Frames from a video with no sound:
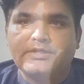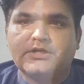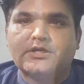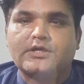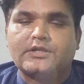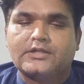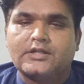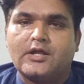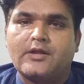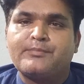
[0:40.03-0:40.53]
नहीं
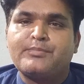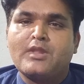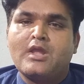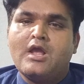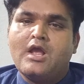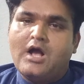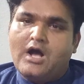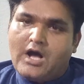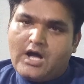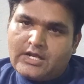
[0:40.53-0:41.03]
कर रहा
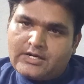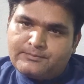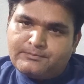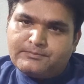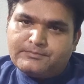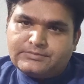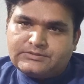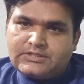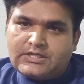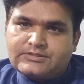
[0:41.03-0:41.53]
हर
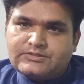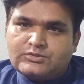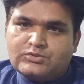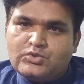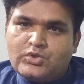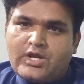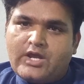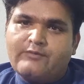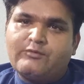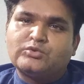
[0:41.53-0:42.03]
शख्स
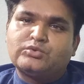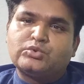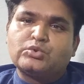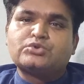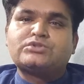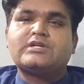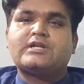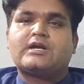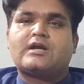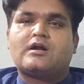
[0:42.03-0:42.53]
जो है वो
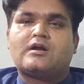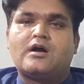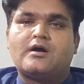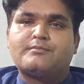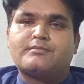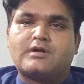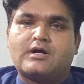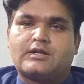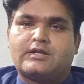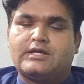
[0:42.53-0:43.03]
दूसरे का
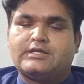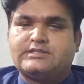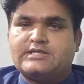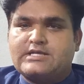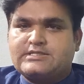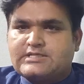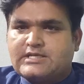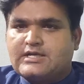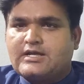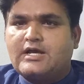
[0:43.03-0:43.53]
काम कर रहा है
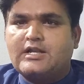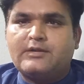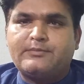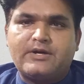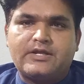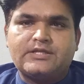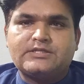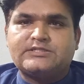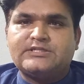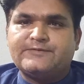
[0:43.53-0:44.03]
जैसे कल
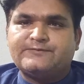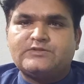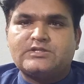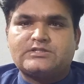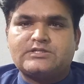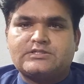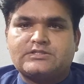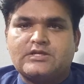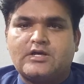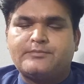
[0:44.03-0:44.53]
हमारे चीफ
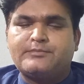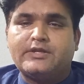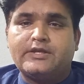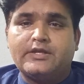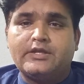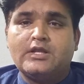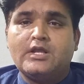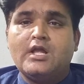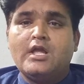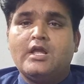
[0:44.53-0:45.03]
जस्टिस साहब
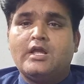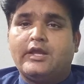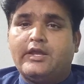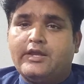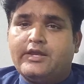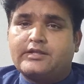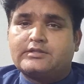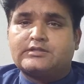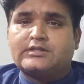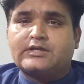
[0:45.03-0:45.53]
ने
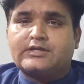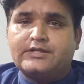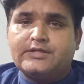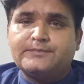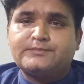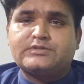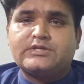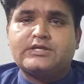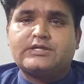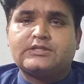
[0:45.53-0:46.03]
एक
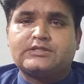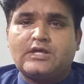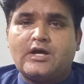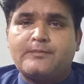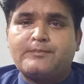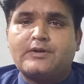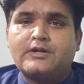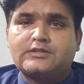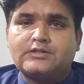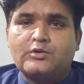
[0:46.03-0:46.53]
तकरीब से
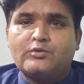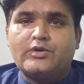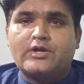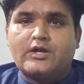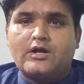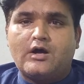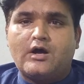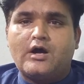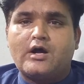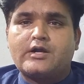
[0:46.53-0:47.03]
ख़िताब करते हुए
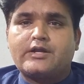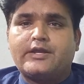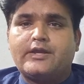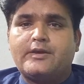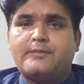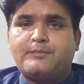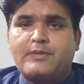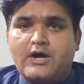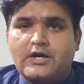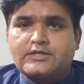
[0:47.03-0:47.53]
कहा
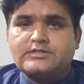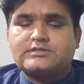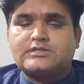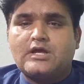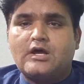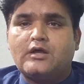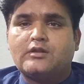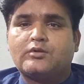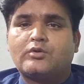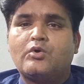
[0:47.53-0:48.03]
कि
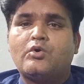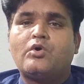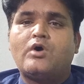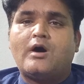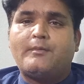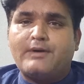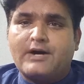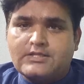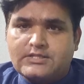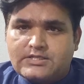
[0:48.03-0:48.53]
पाकिस्तान को
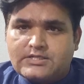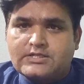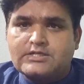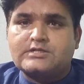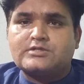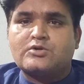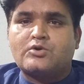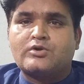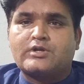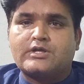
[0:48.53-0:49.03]
आबादी
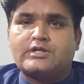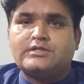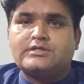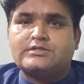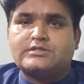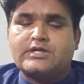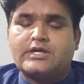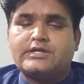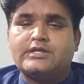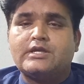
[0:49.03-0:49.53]
कंट्रोल
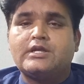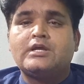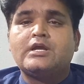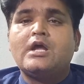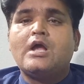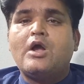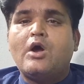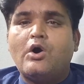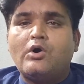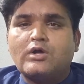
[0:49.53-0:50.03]
करनी चाहिए
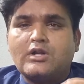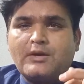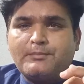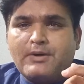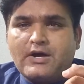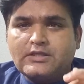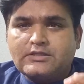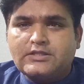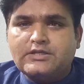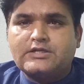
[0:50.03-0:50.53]
और
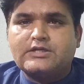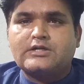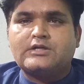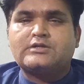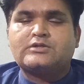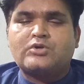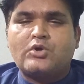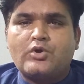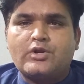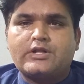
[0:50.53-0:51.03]
आबादी
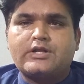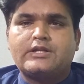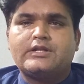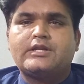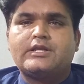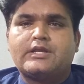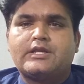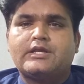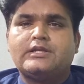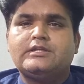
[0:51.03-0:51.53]
कंट्रोल
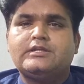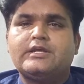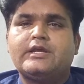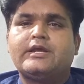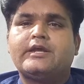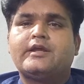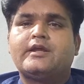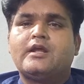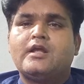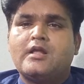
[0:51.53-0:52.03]
करने के
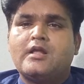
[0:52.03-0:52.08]
लिए